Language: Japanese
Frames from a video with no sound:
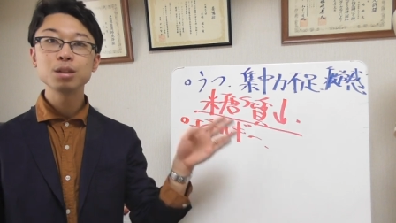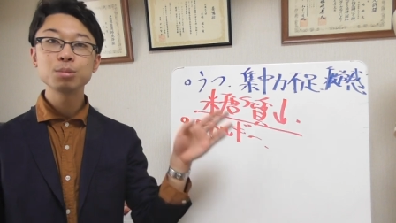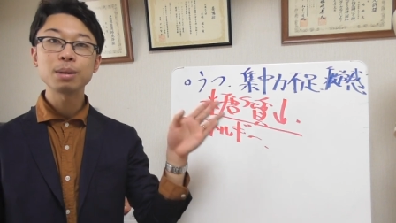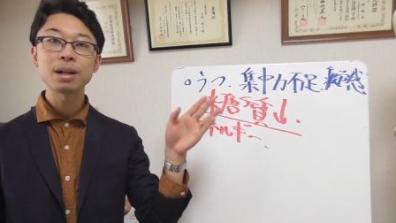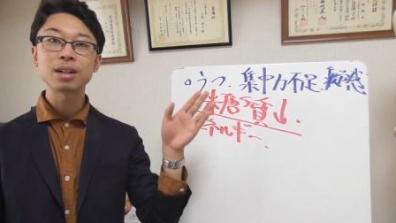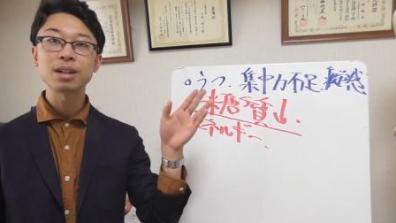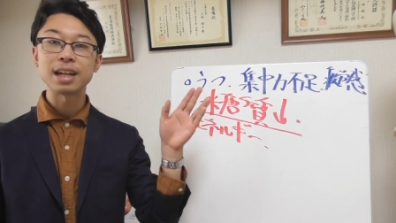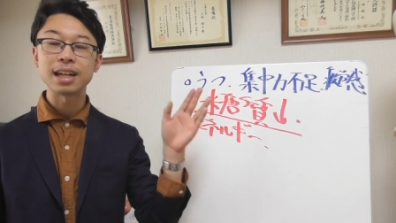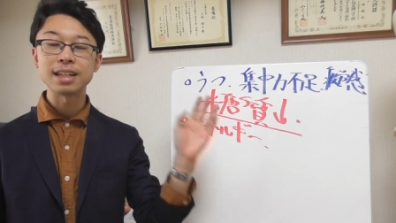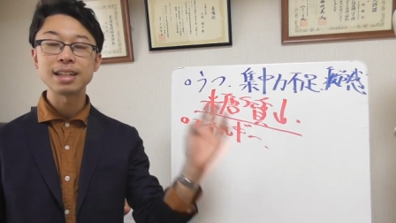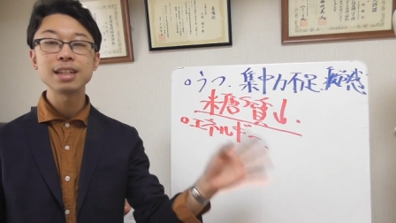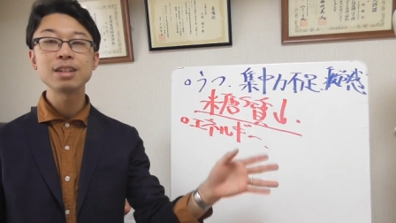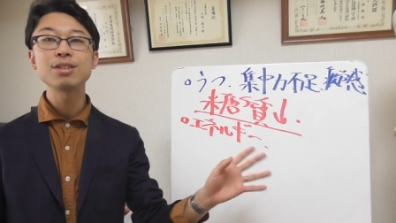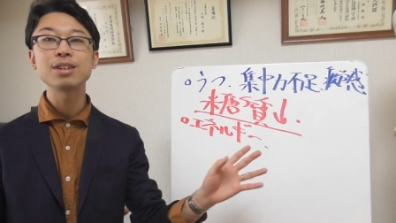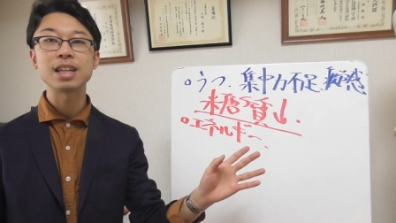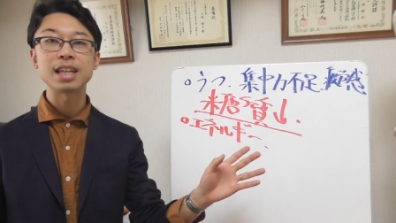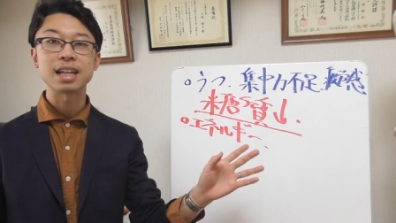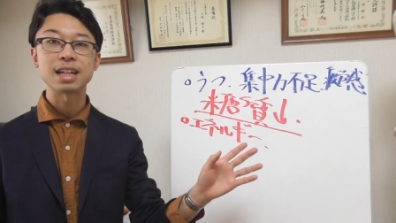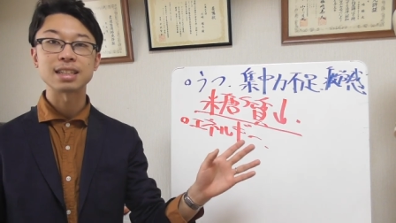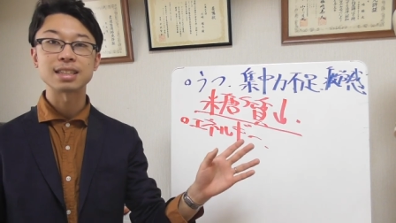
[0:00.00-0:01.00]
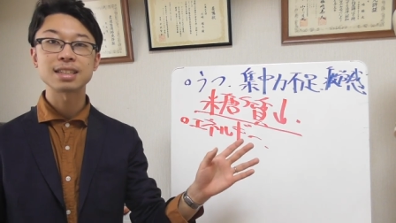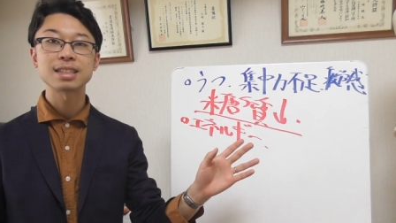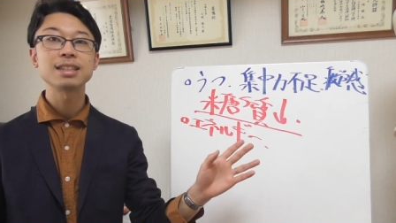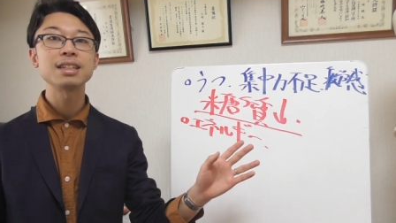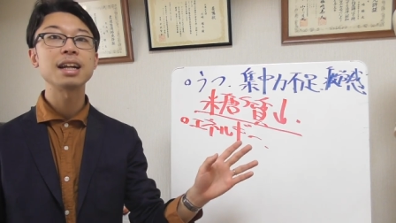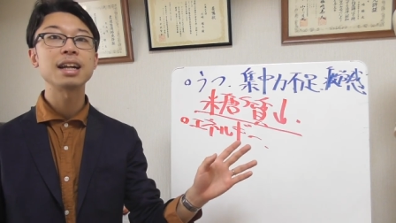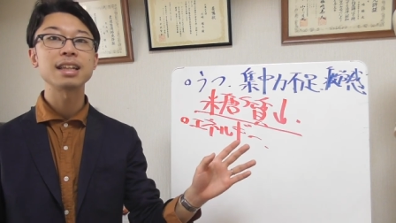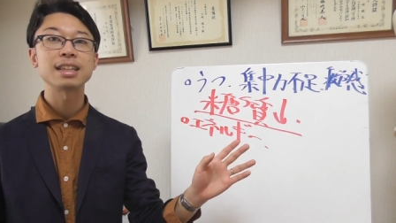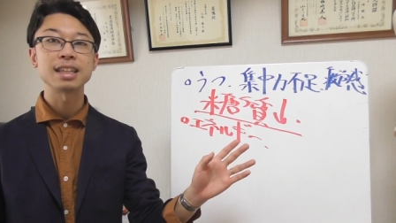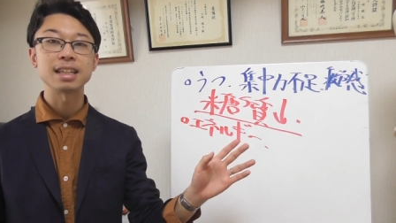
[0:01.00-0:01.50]
うまくエネルギーが作
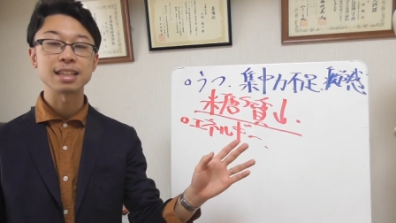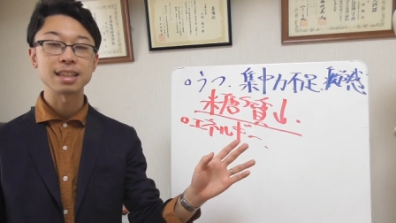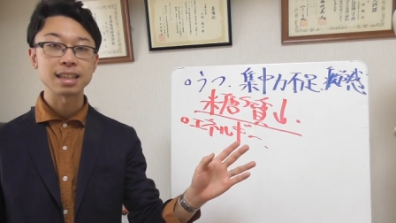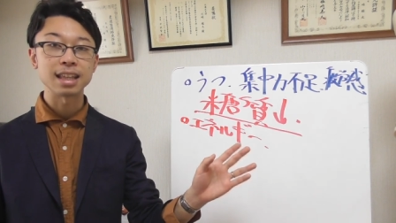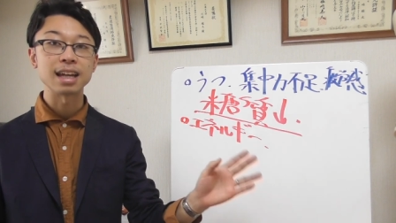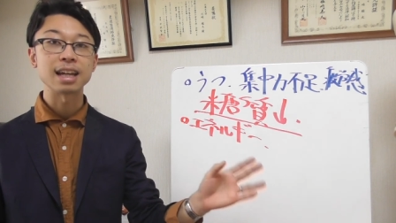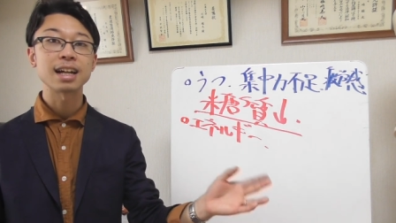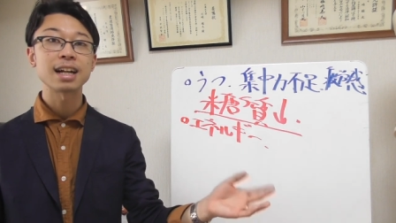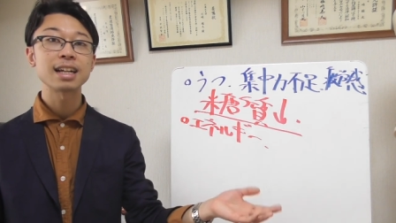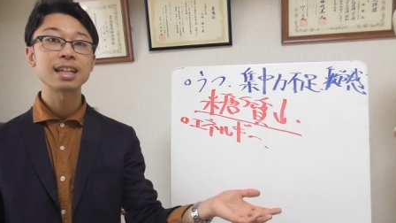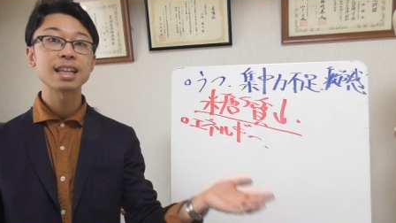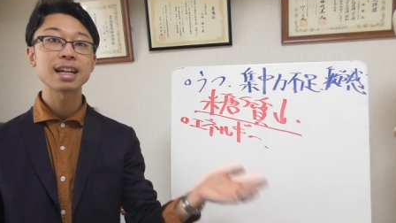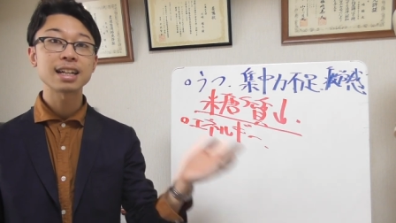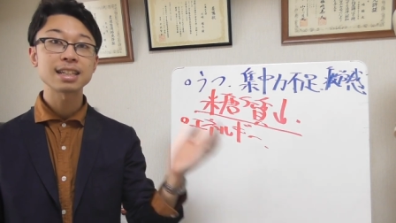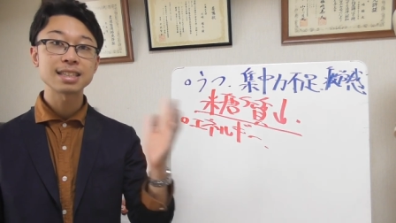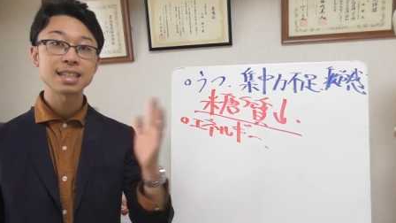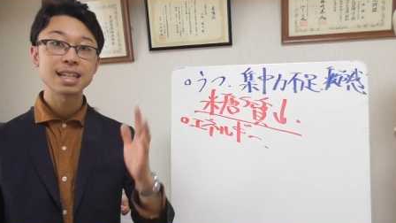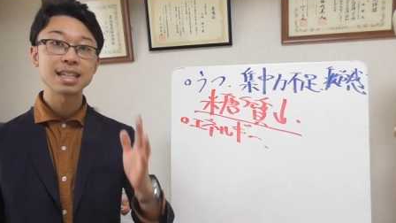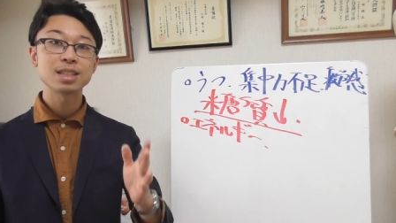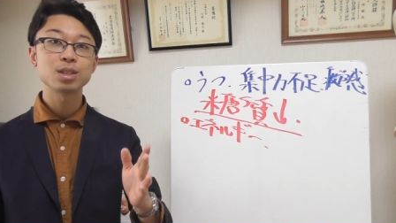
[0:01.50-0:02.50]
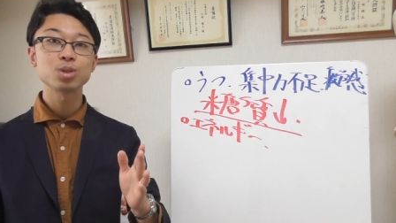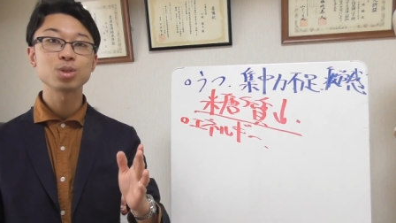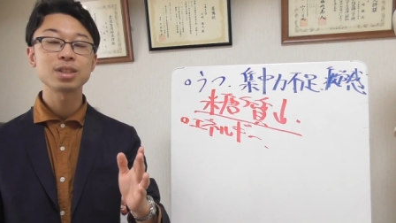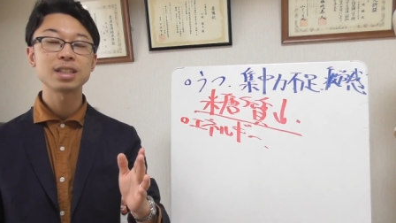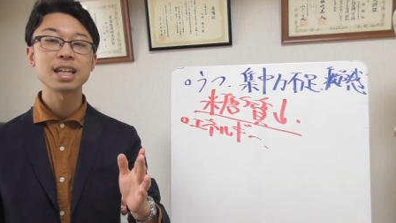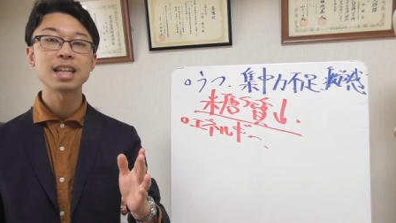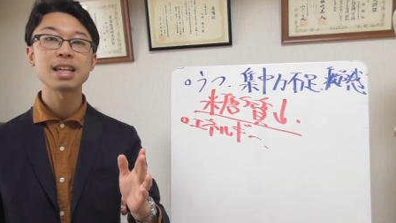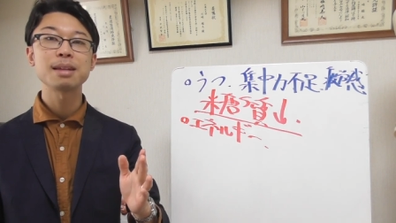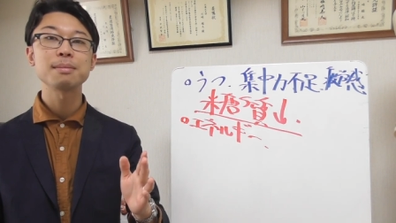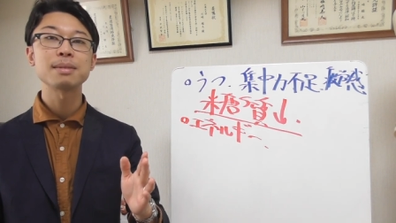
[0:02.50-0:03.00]
られていって体が成長し
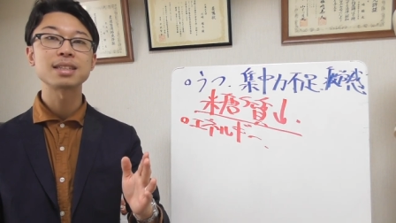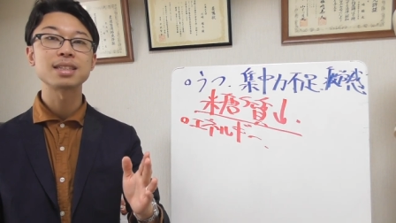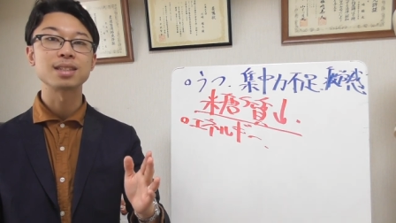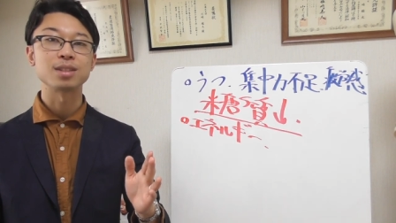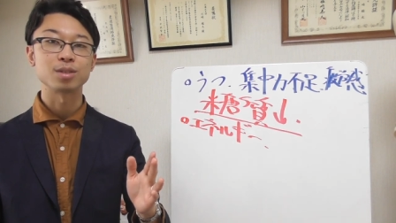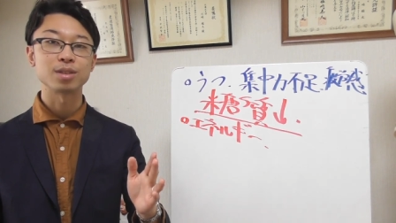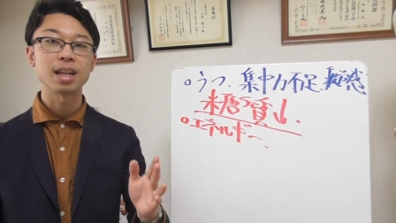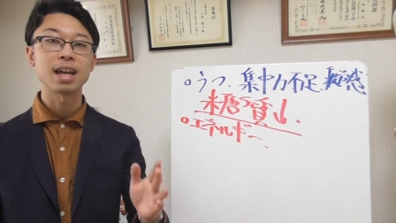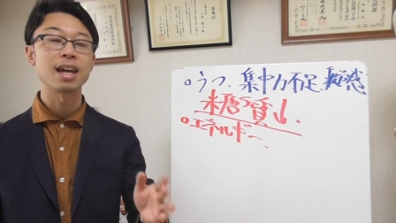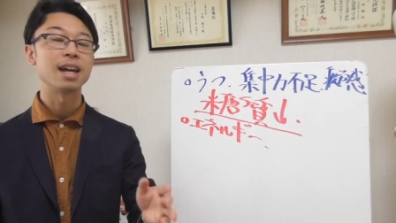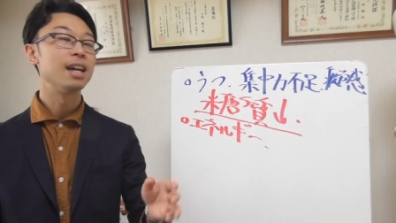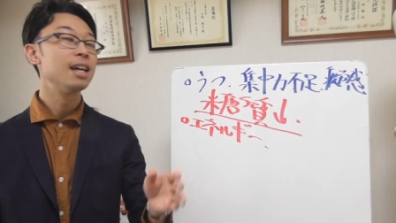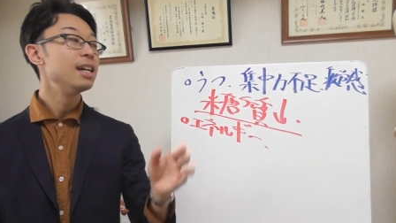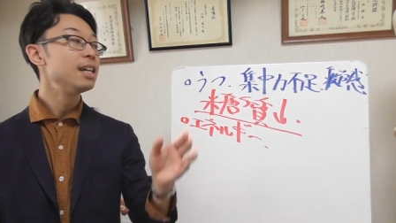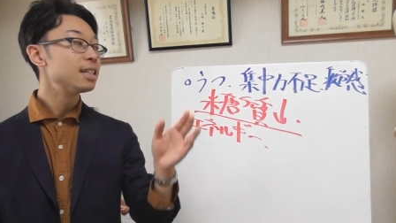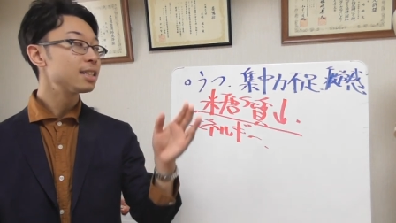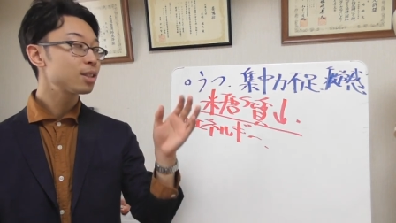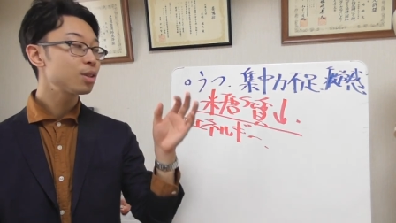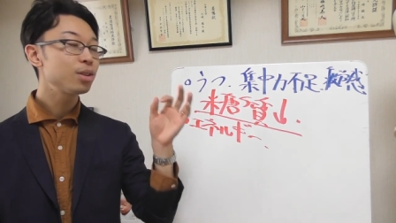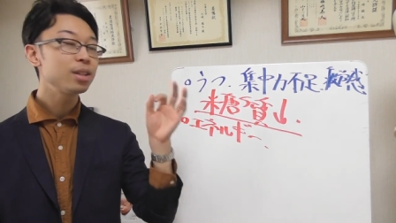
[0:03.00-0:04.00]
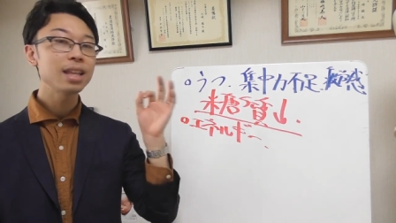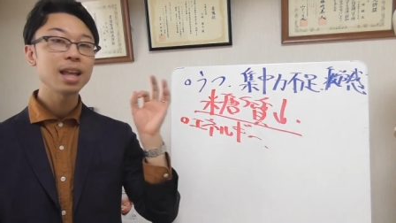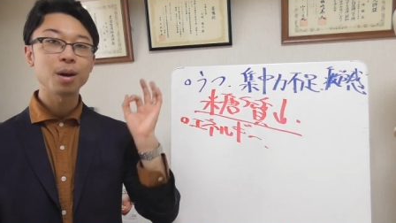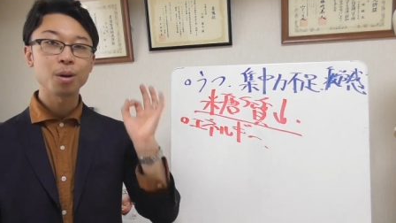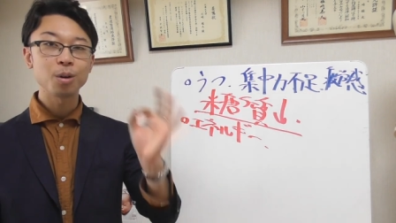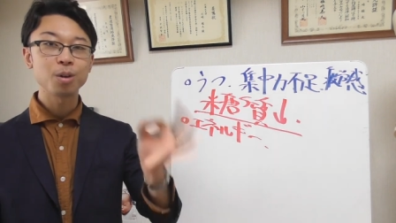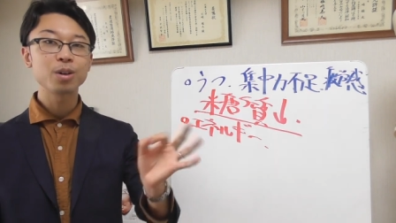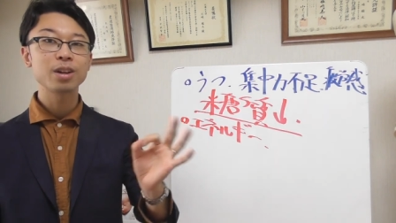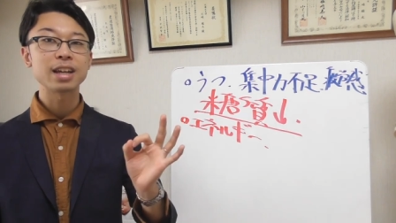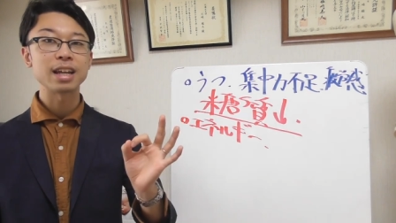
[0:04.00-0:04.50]
ていきますので、それで
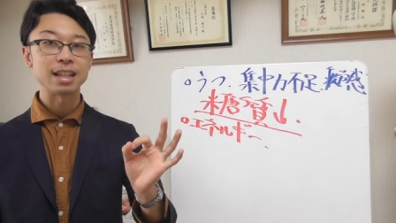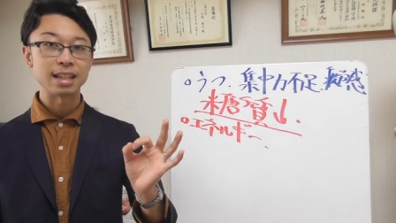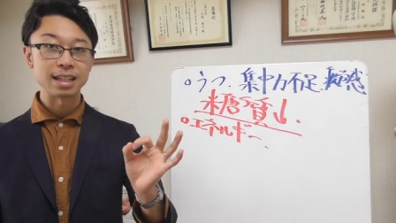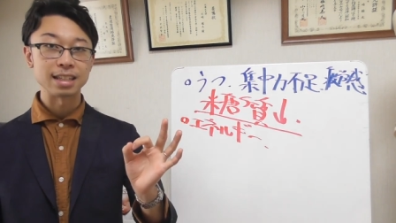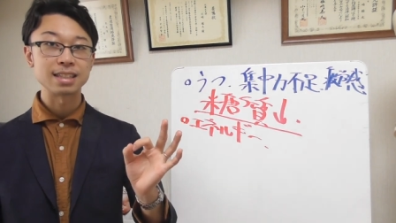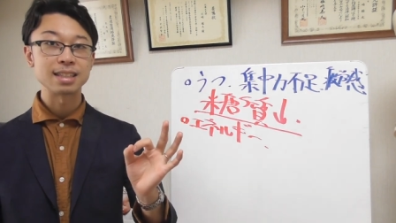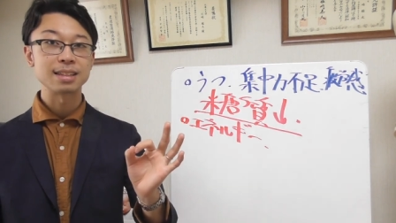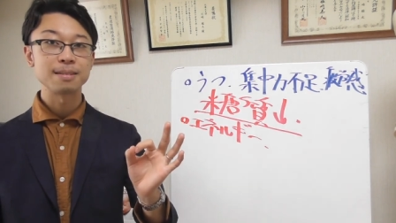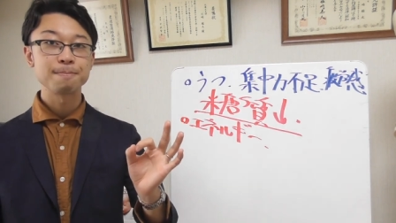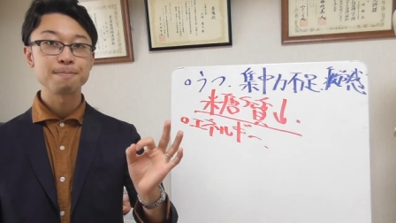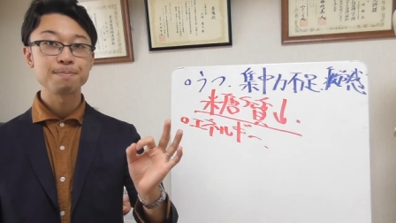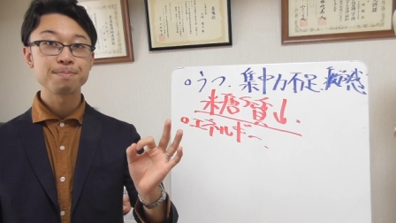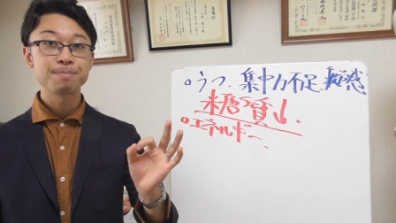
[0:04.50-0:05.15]
オーケー です。